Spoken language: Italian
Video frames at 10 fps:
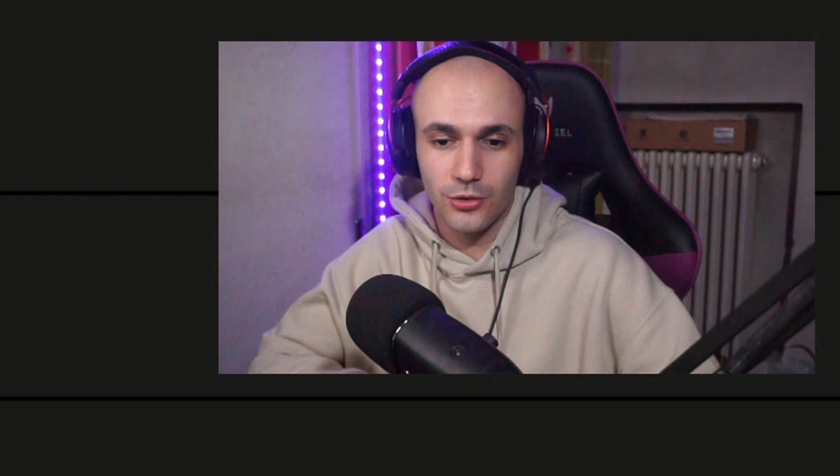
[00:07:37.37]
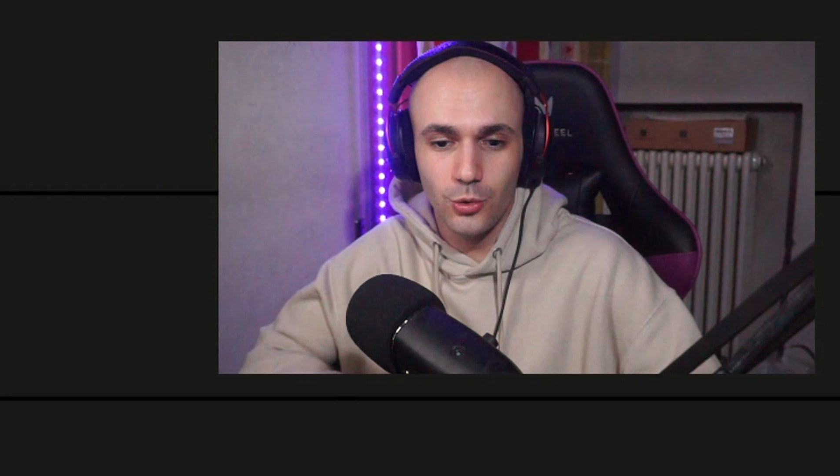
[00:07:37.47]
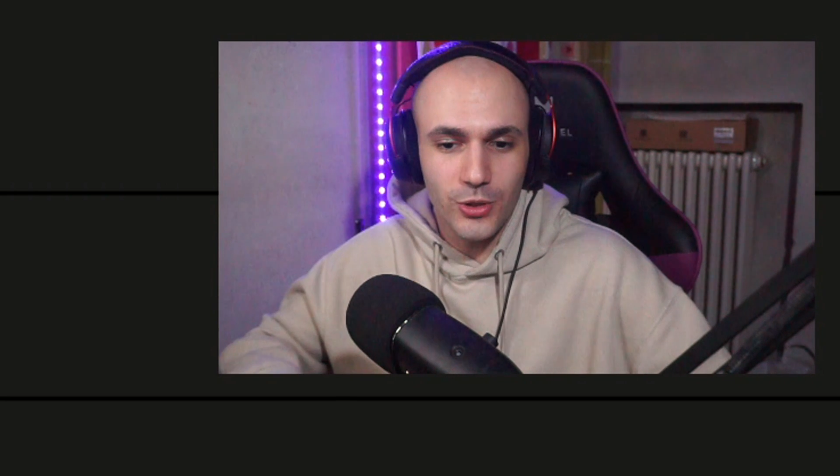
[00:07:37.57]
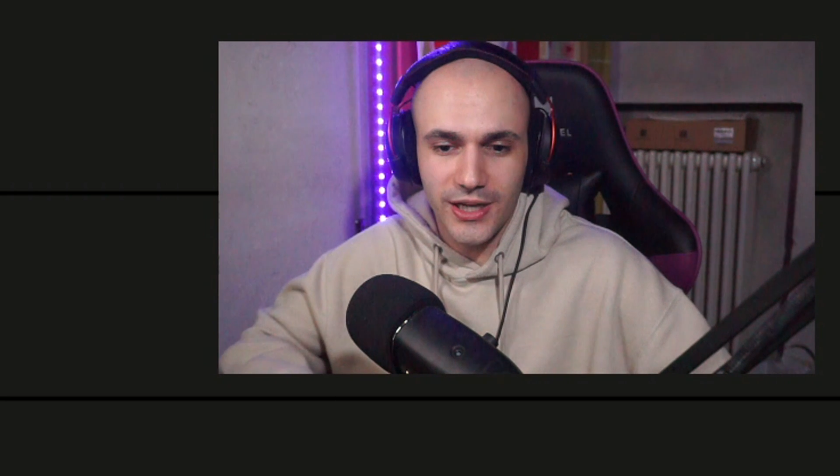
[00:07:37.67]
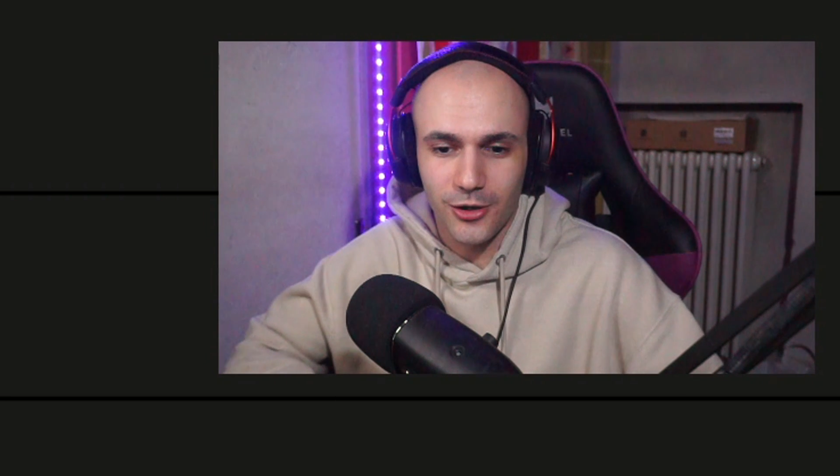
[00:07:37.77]

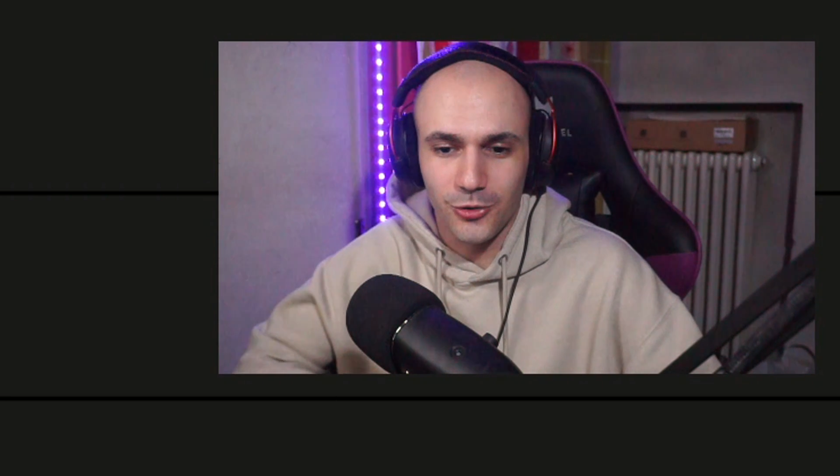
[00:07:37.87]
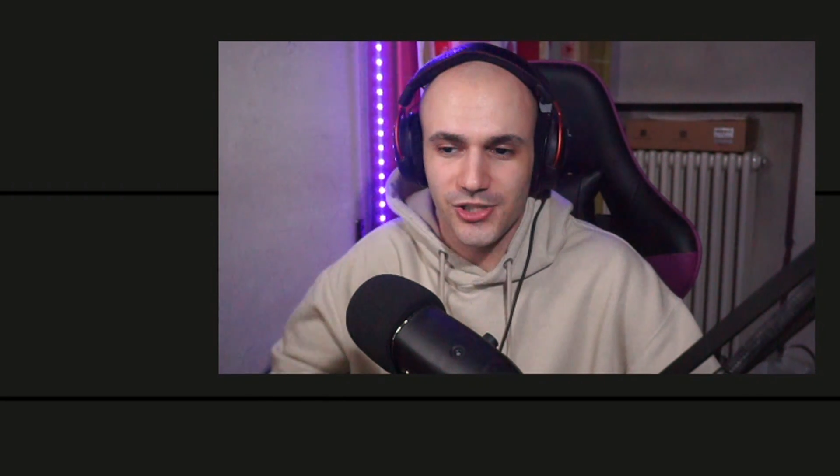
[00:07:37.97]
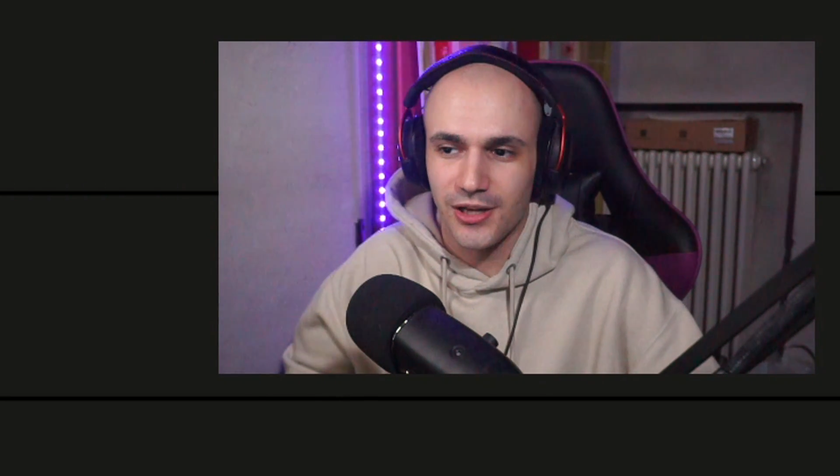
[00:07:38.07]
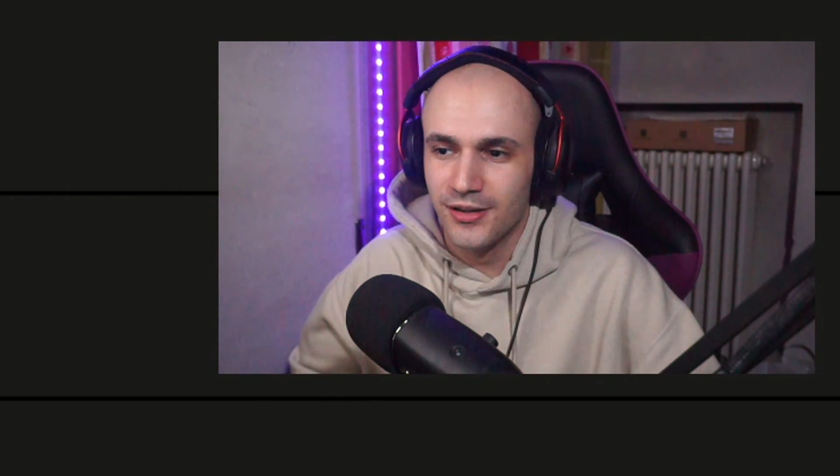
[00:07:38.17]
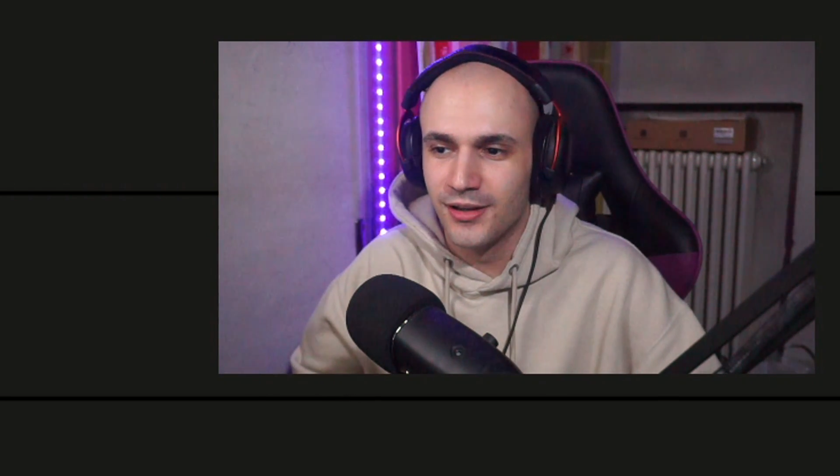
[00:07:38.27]
L'unica
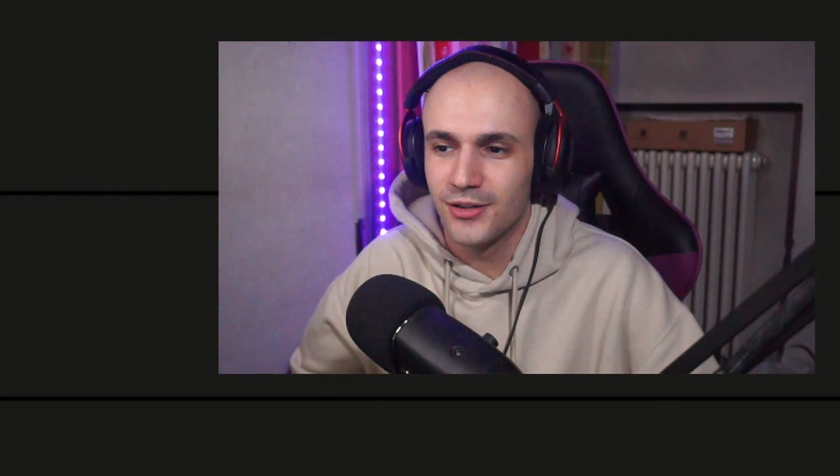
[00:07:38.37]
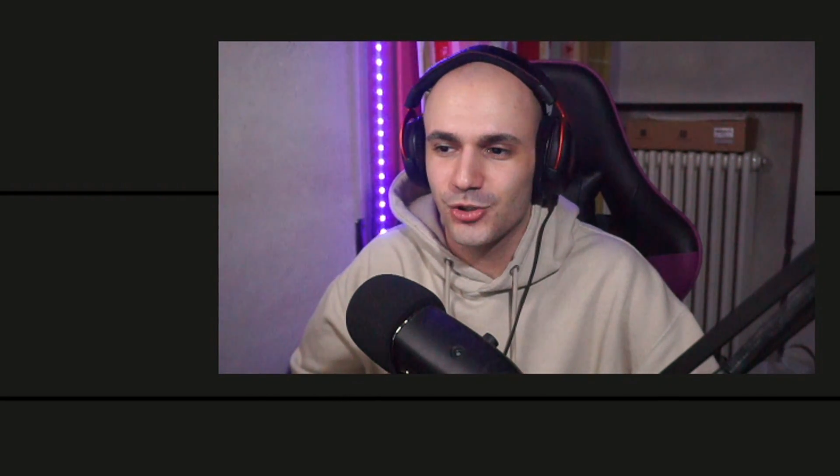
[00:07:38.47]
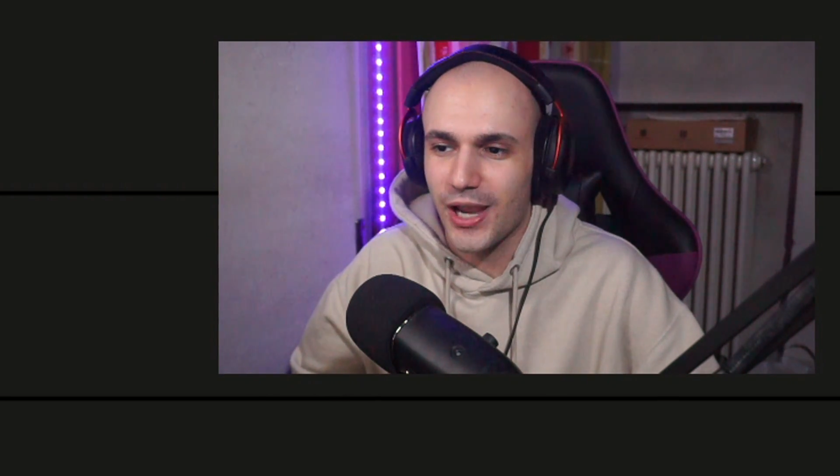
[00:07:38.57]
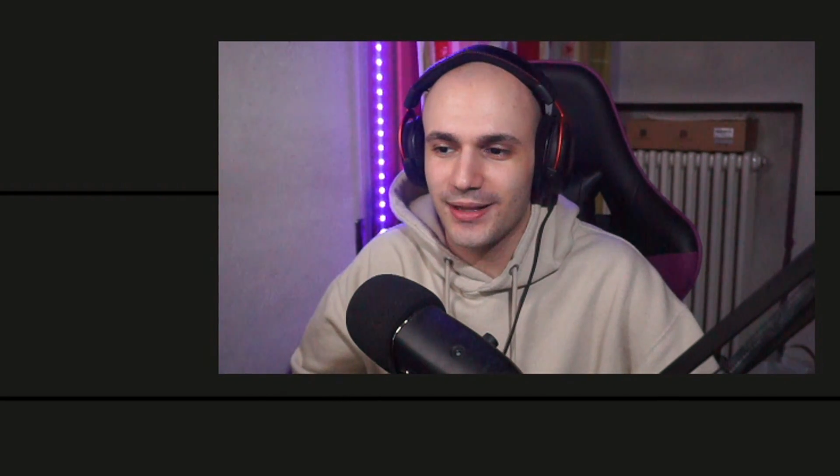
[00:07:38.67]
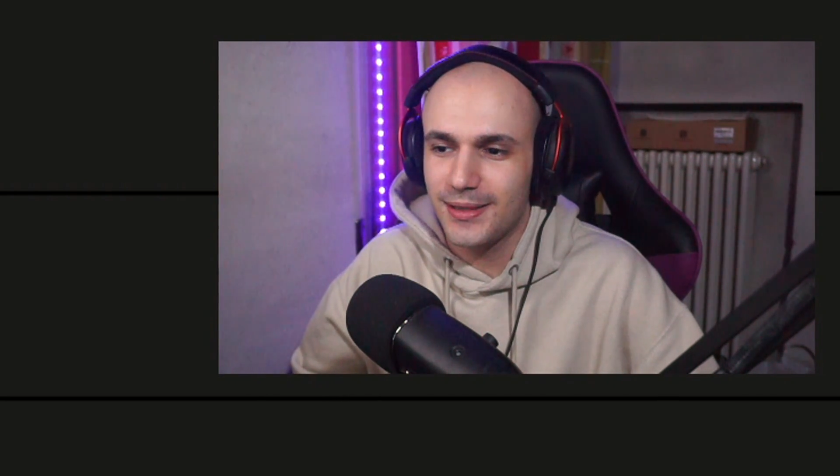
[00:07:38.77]
cosa. Cioè,